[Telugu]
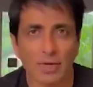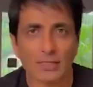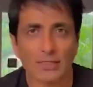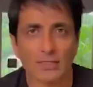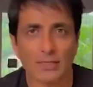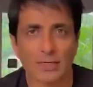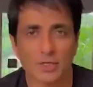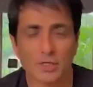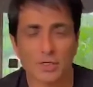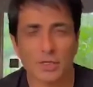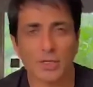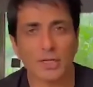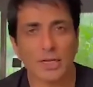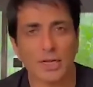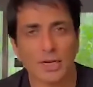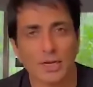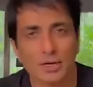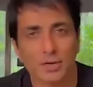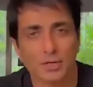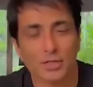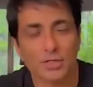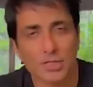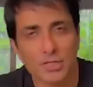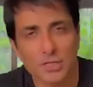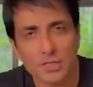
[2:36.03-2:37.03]
మ్యాగజైన్ కవర్
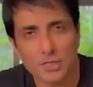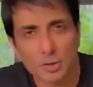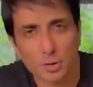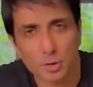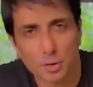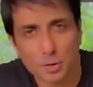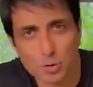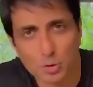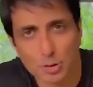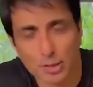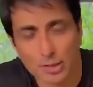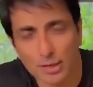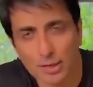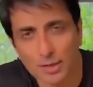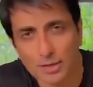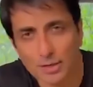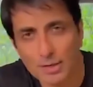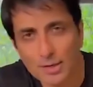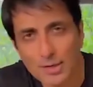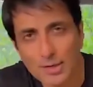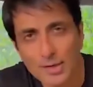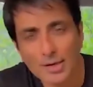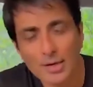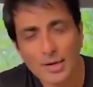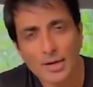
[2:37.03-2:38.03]
పేజీపై తాను
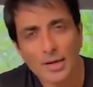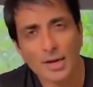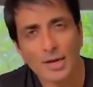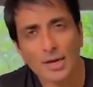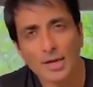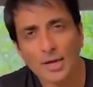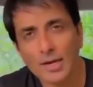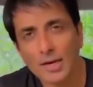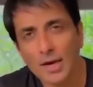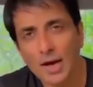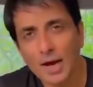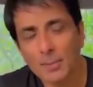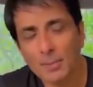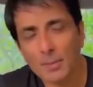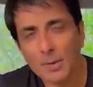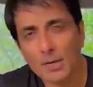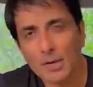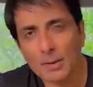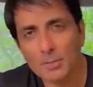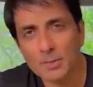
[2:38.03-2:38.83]
ఉన్నానని సోను సూద్